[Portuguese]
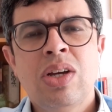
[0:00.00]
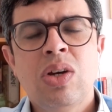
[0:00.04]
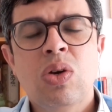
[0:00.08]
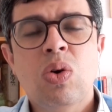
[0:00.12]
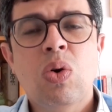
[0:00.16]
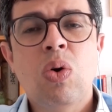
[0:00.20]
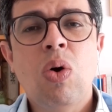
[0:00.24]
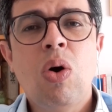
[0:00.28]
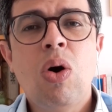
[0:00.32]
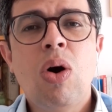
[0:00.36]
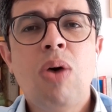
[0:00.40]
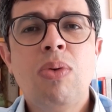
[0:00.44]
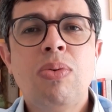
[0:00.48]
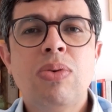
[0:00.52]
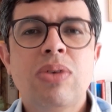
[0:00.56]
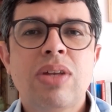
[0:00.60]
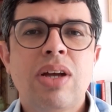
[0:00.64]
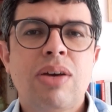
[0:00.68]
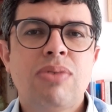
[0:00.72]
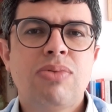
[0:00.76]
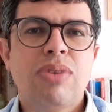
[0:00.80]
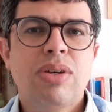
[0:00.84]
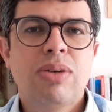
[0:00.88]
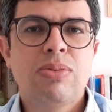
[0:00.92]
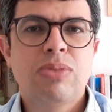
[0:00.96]
Como
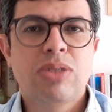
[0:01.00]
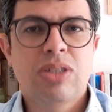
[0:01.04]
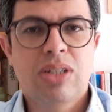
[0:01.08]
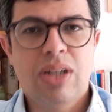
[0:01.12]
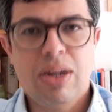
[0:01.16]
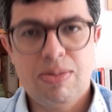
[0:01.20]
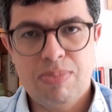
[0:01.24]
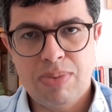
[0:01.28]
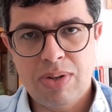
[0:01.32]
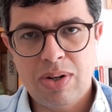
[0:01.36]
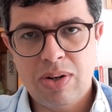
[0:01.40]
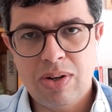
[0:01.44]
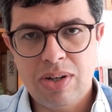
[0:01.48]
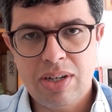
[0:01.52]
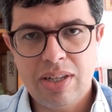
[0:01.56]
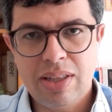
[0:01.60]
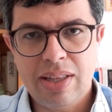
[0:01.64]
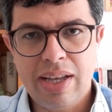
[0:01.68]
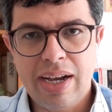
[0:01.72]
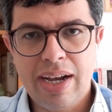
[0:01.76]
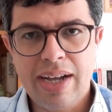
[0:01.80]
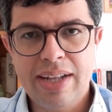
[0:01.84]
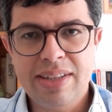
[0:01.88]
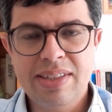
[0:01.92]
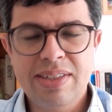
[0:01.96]
devemos dar
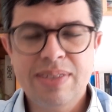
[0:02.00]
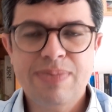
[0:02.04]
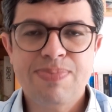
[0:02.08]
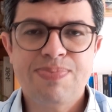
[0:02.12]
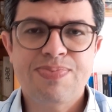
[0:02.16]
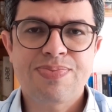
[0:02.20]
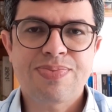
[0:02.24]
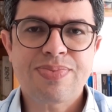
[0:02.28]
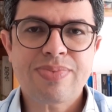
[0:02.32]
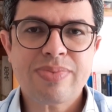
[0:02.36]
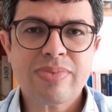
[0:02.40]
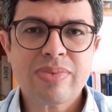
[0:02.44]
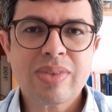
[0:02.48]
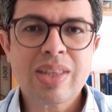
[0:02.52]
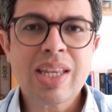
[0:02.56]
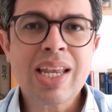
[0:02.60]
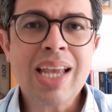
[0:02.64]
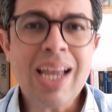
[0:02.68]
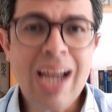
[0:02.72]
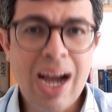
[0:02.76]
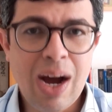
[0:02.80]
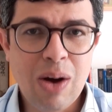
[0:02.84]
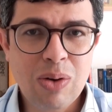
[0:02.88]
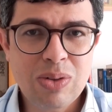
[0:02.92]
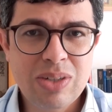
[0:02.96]
prioridade
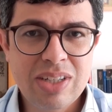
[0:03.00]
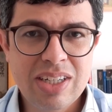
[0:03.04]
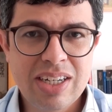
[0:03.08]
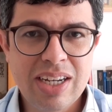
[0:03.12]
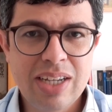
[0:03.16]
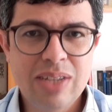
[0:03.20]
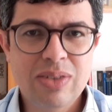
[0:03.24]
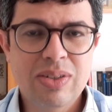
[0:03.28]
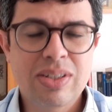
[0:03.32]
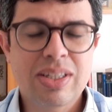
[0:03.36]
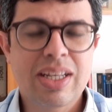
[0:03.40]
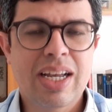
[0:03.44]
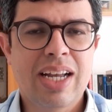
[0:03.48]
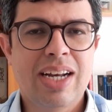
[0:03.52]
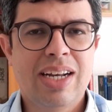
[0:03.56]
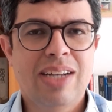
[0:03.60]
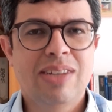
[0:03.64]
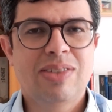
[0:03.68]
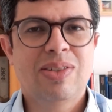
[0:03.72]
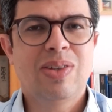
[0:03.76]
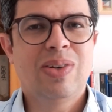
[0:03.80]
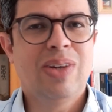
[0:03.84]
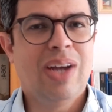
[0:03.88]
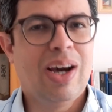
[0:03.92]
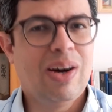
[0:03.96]
ao direito
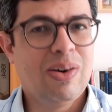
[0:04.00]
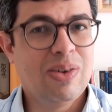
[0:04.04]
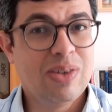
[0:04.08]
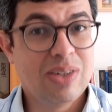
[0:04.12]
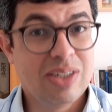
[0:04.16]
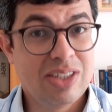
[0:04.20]
internacional.